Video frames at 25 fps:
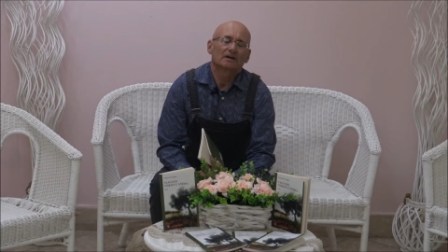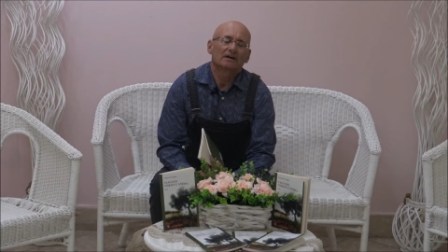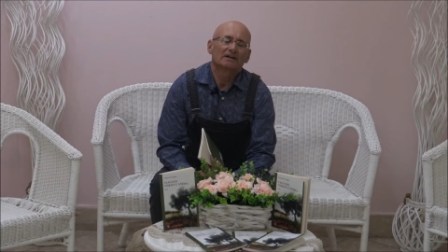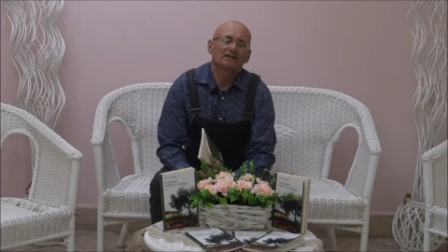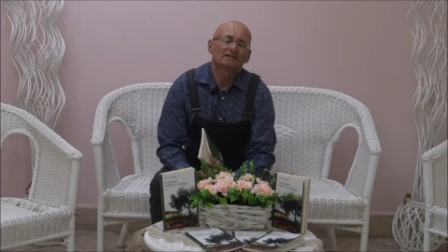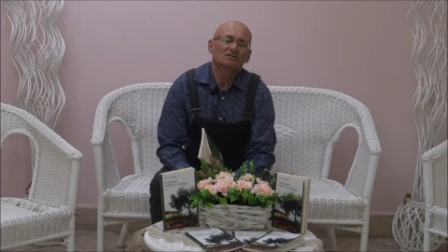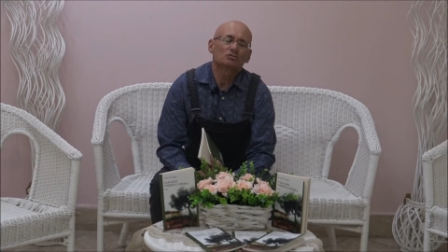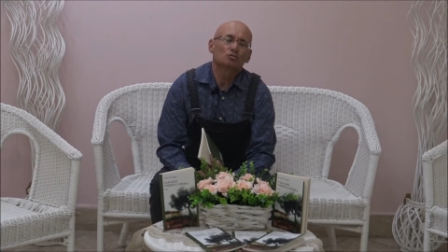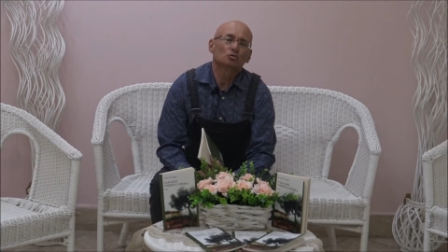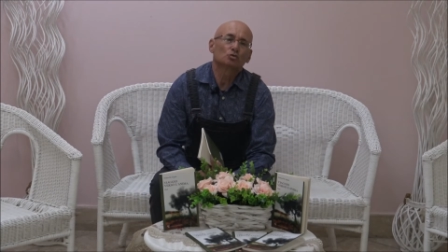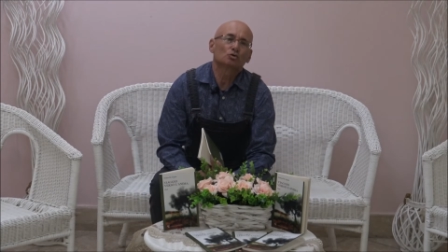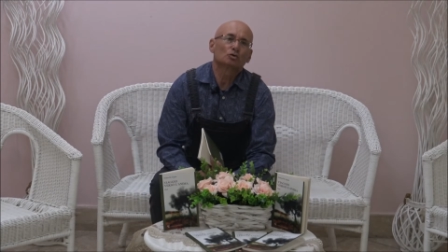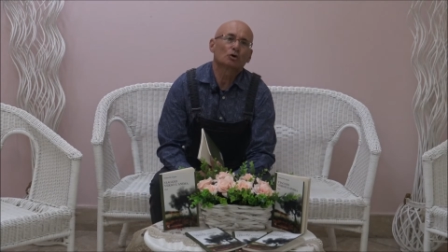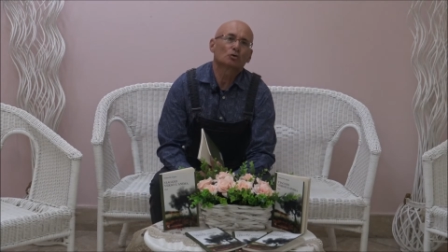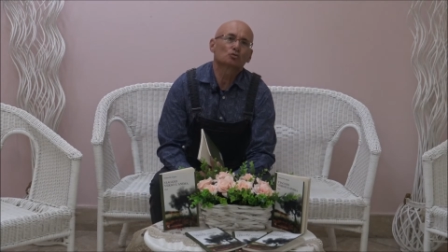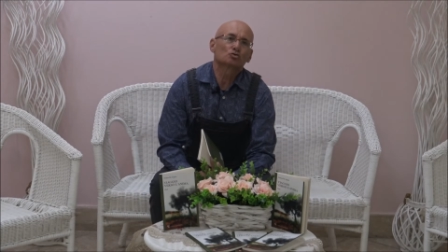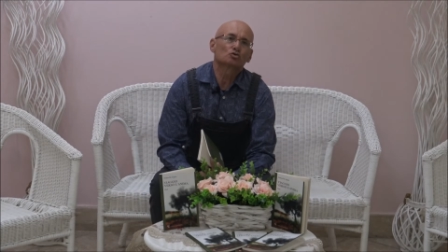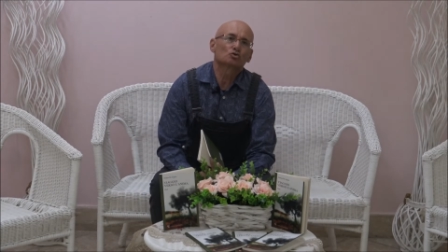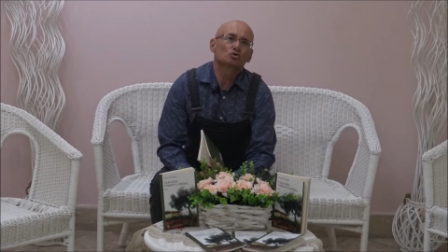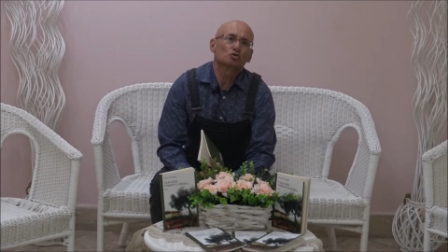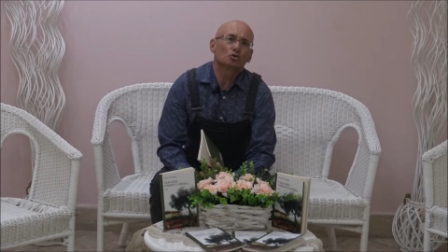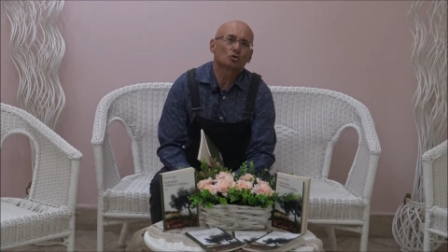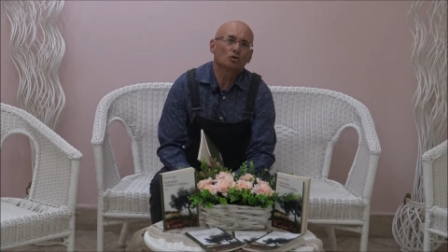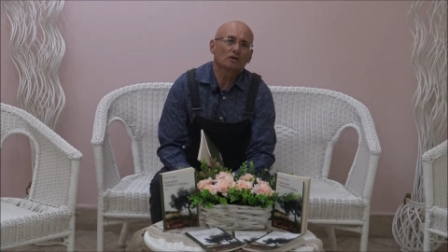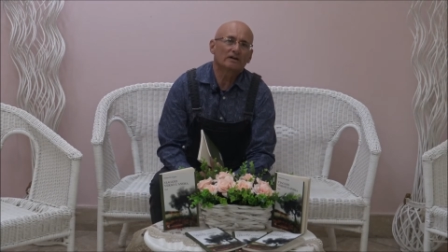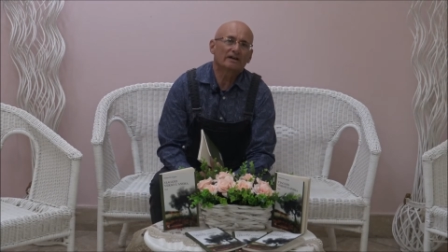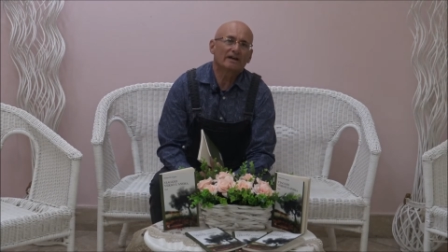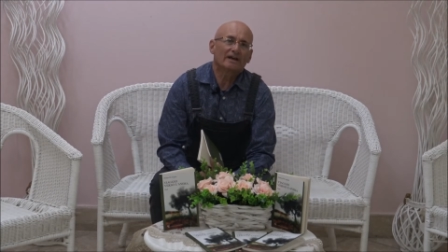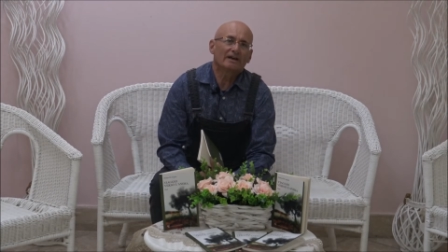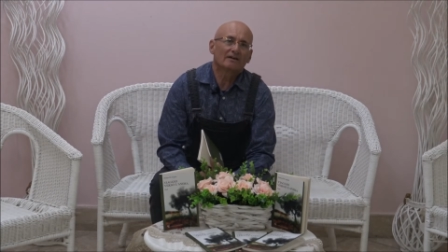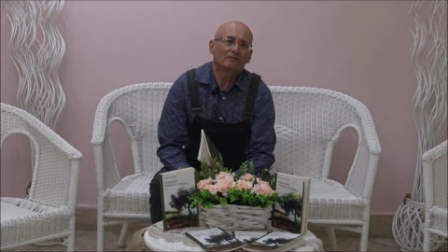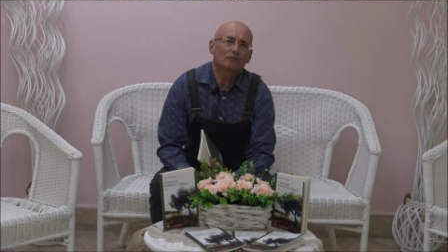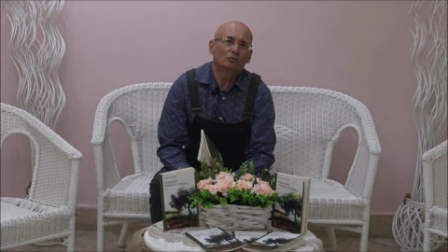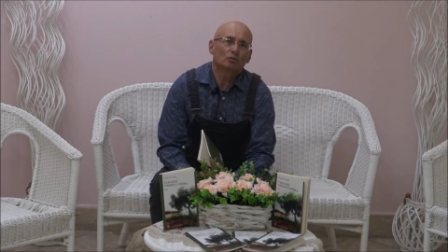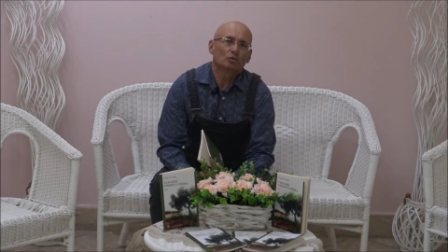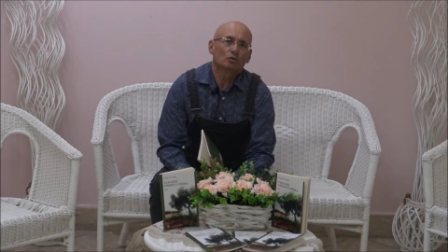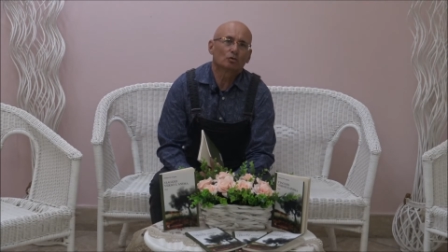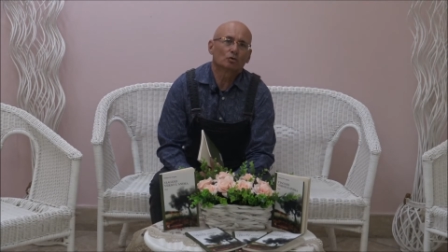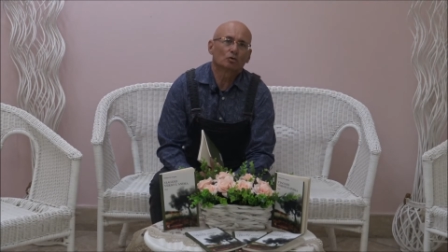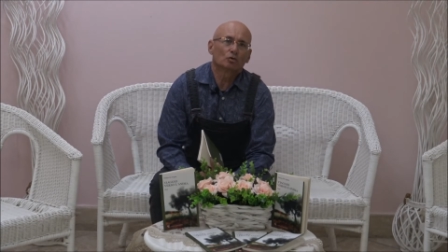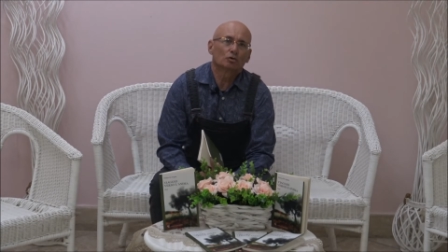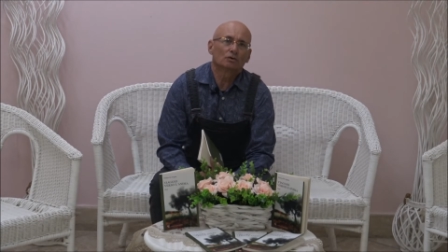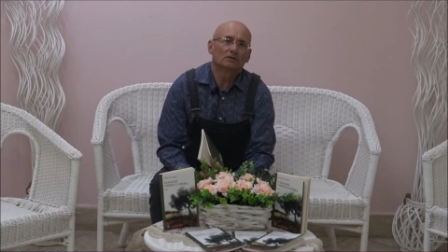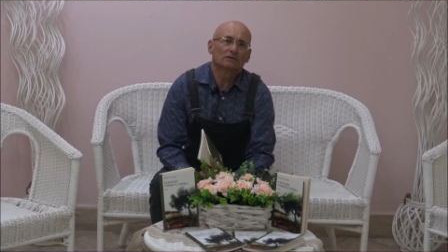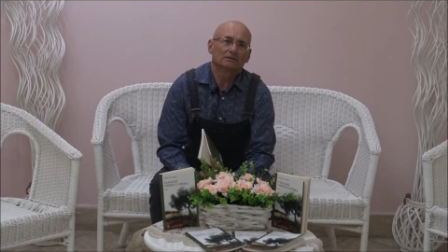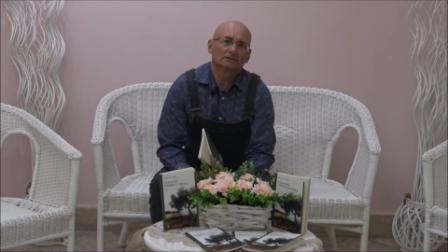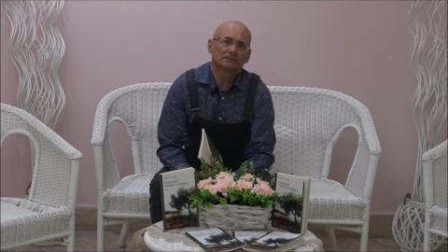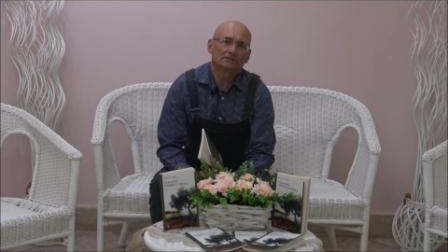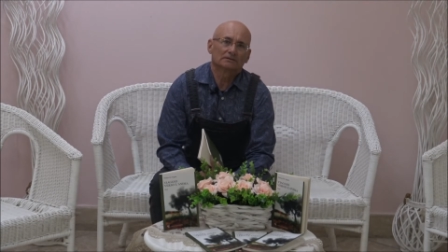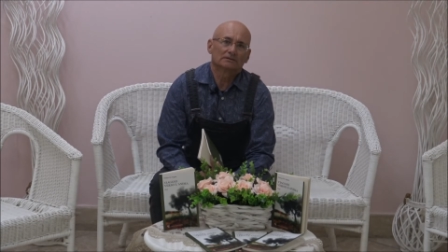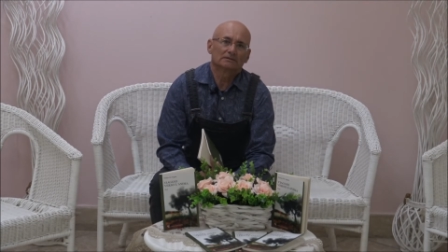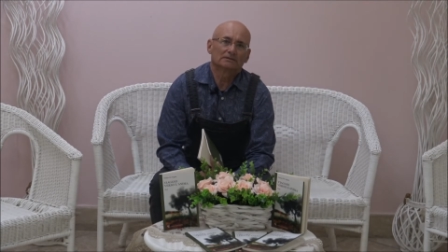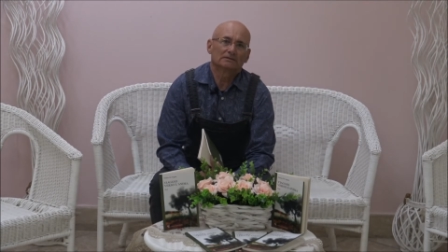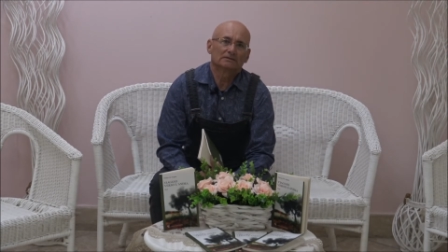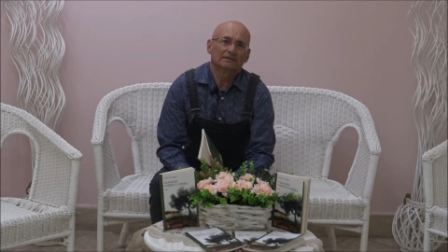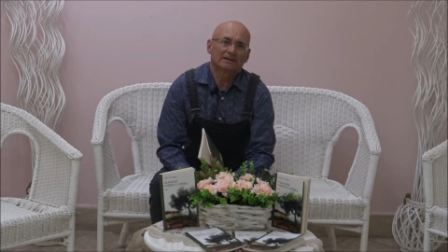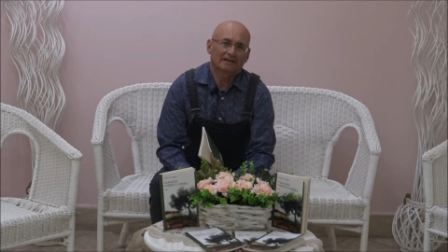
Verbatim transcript: risulta un sollievo eh,